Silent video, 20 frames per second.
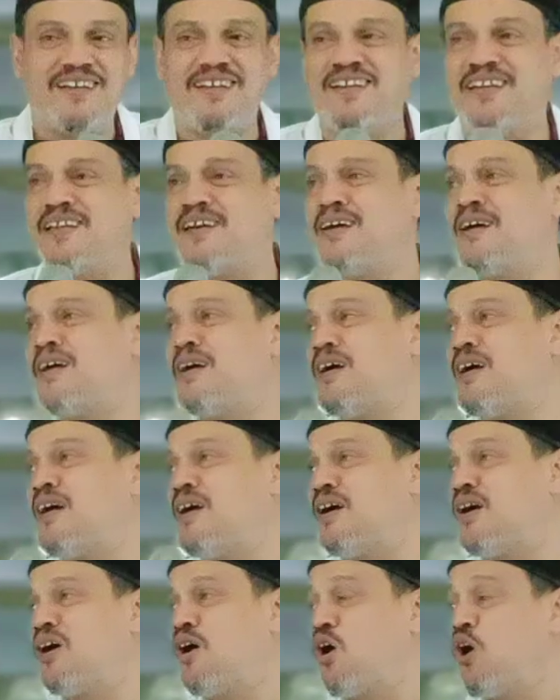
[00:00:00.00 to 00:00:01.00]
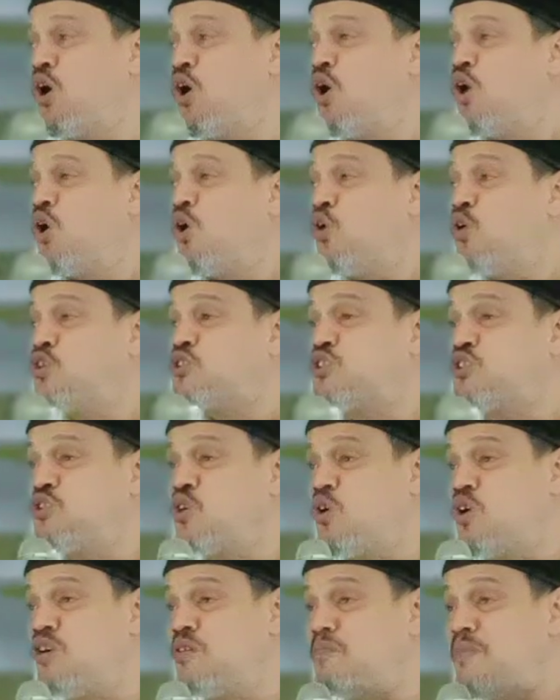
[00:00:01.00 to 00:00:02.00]
nah
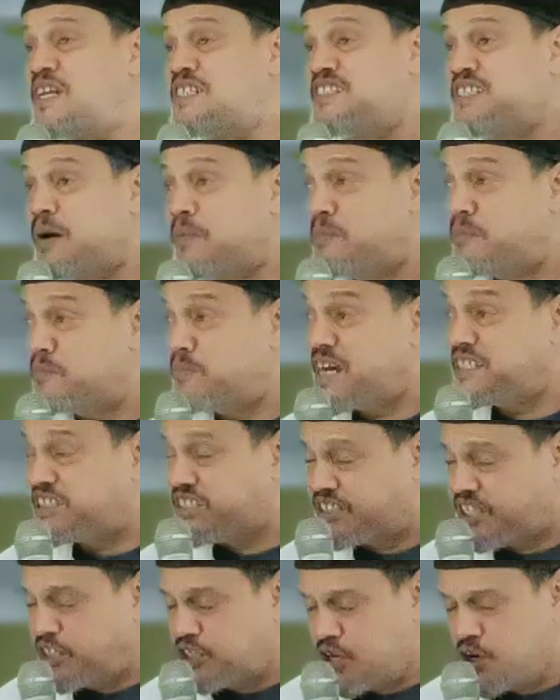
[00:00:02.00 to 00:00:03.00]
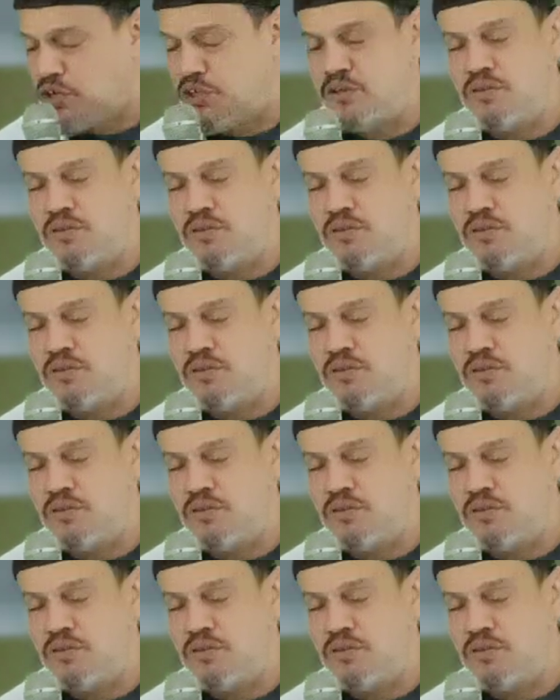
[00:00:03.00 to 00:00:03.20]
husnun masjidun